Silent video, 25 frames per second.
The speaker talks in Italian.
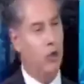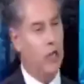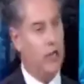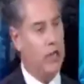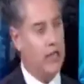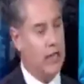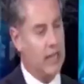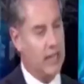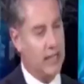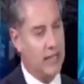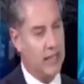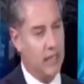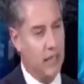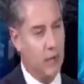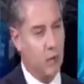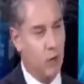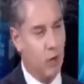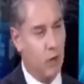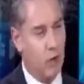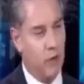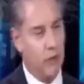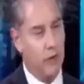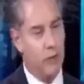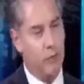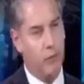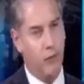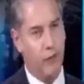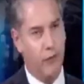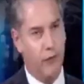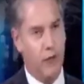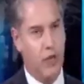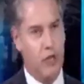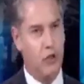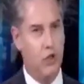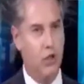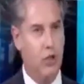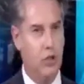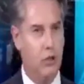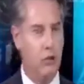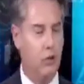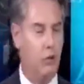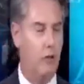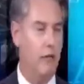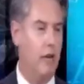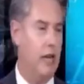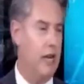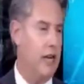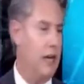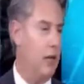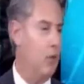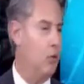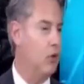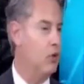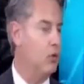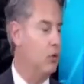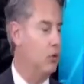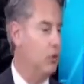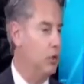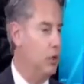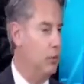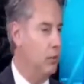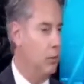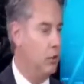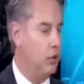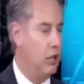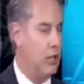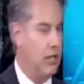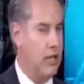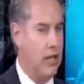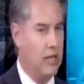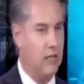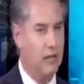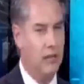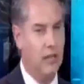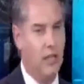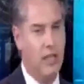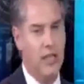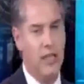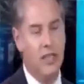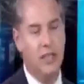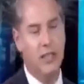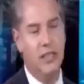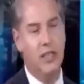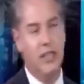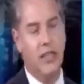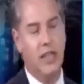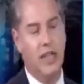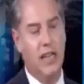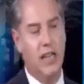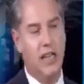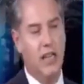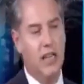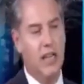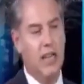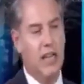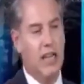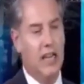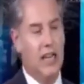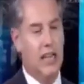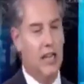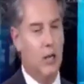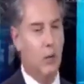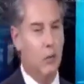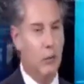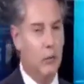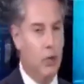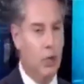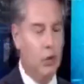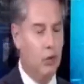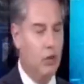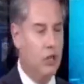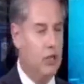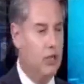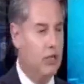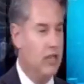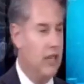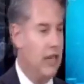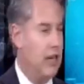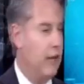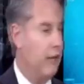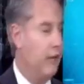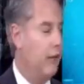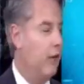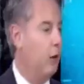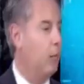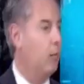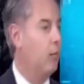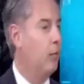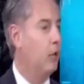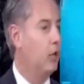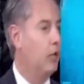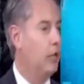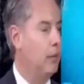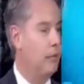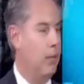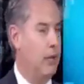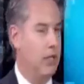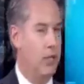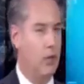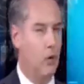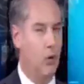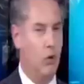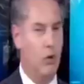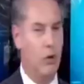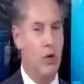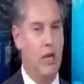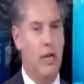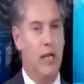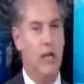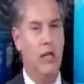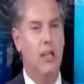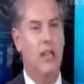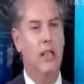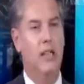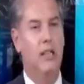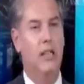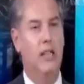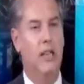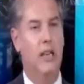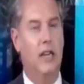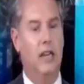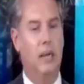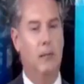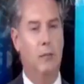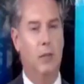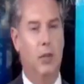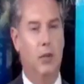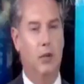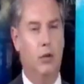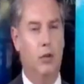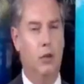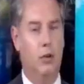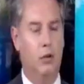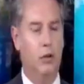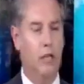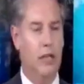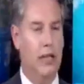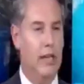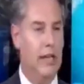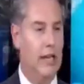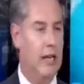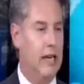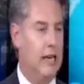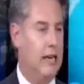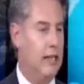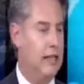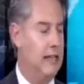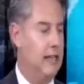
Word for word: nella casa nuova, è più facile trovare questo tipo di caratteristiche. La luminosità la fa un po' da padrona nell'ambito della,